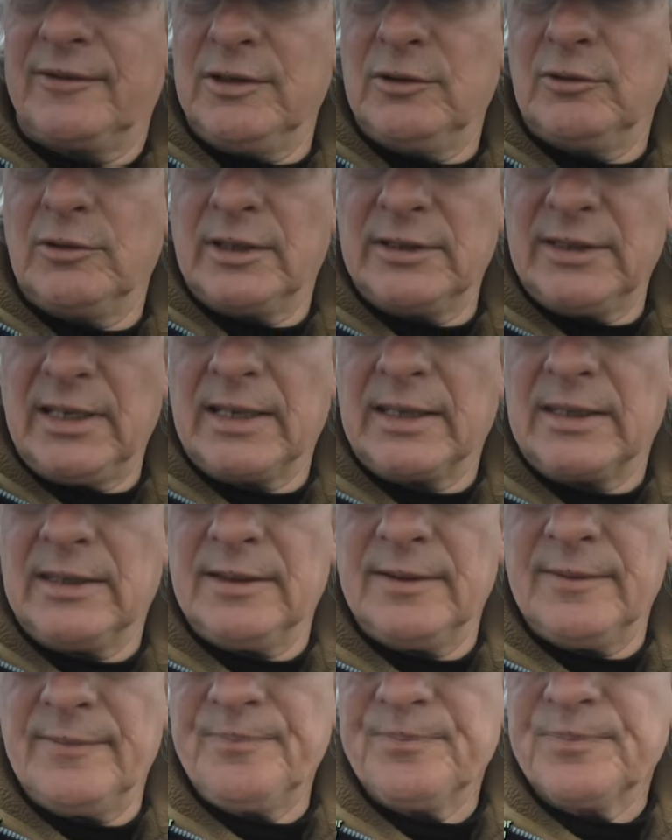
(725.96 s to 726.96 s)
5 de la tarde.
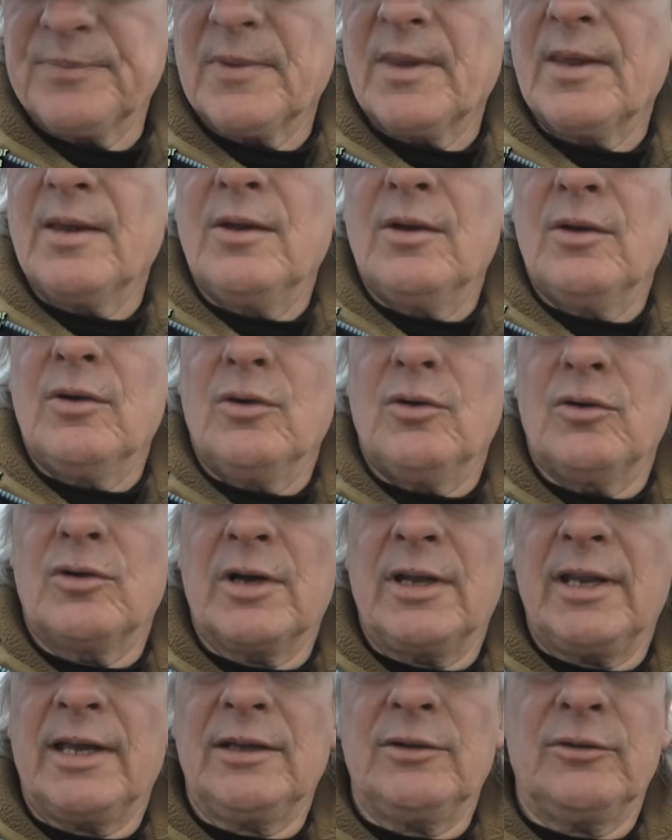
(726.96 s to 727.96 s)

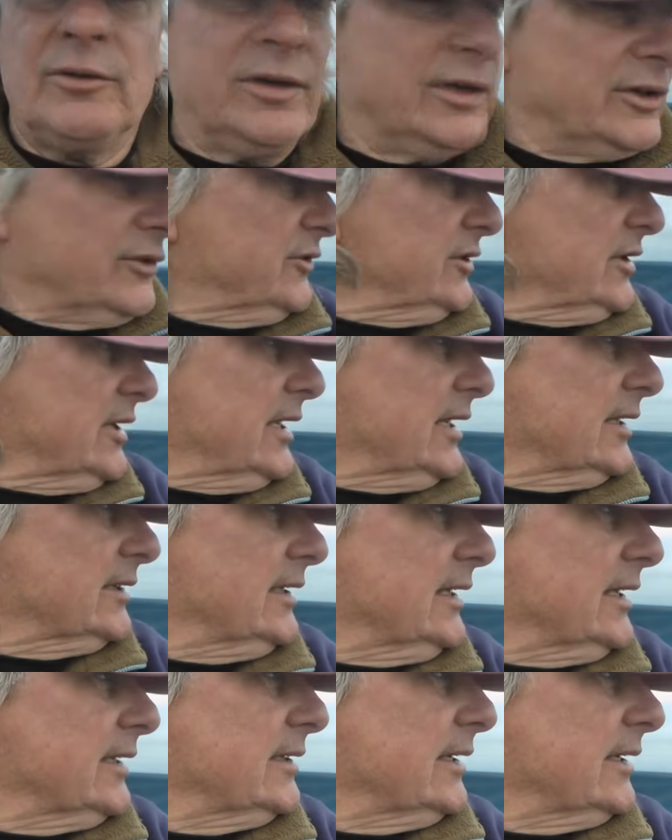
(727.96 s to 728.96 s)
Ojalá que nos dejen llegar hasta la